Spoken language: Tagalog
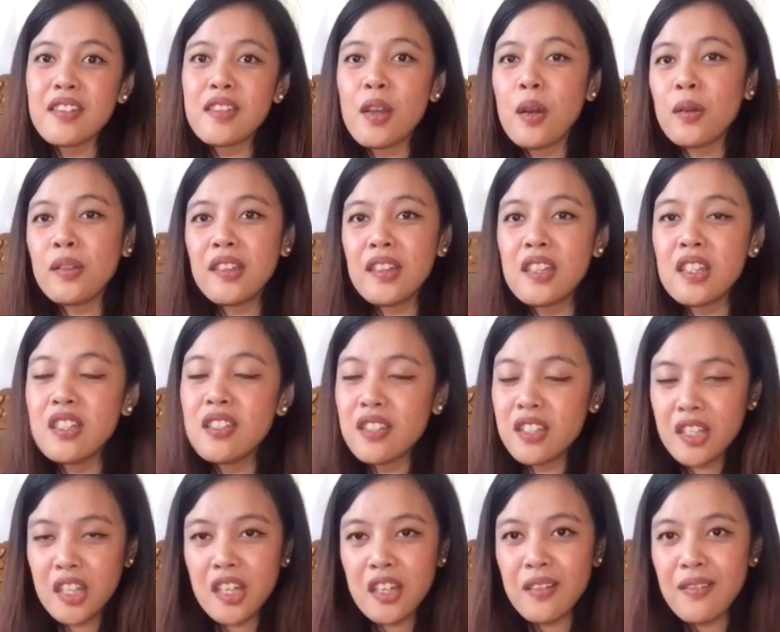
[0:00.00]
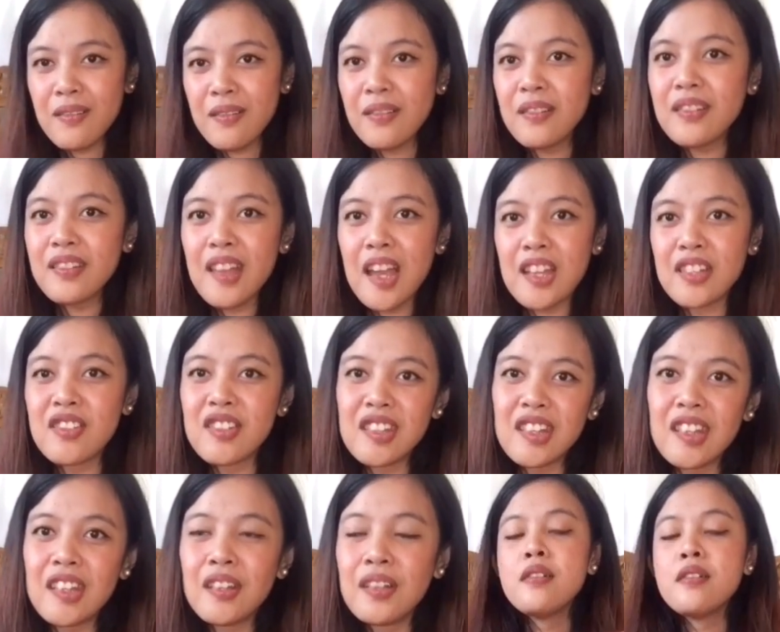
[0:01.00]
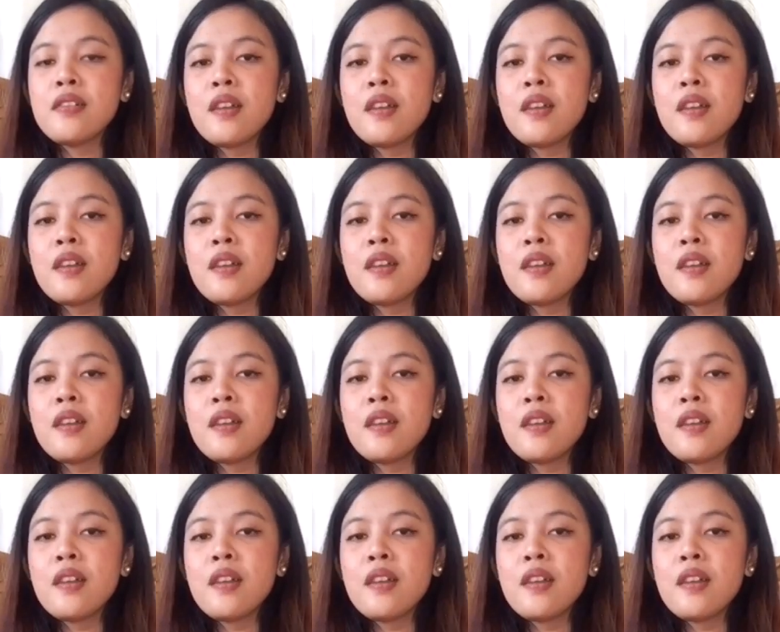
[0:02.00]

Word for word: So, Chingu-dachi.